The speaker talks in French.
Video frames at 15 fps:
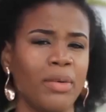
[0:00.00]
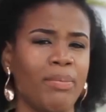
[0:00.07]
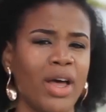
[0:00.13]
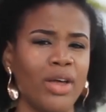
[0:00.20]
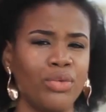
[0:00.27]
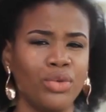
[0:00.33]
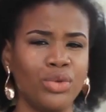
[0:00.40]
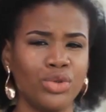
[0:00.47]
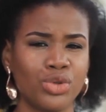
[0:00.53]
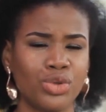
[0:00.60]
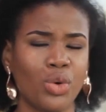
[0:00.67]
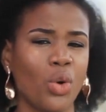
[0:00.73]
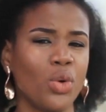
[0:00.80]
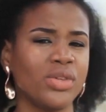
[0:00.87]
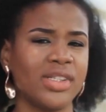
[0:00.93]
pas vu le
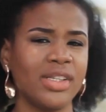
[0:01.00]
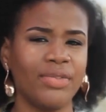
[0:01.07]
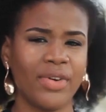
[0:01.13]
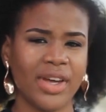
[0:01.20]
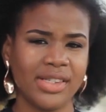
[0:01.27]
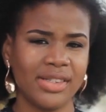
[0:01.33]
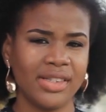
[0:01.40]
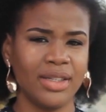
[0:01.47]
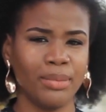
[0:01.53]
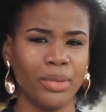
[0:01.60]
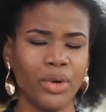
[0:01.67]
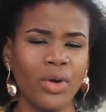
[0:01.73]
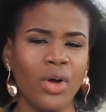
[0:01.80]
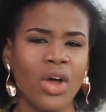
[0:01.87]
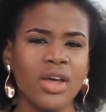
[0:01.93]
jour aussi
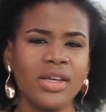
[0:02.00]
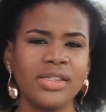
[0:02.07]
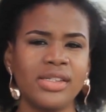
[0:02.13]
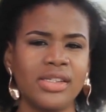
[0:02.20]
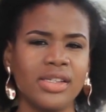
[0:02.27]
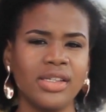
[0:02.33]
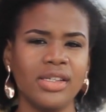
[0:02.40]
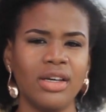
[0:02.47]
facilement si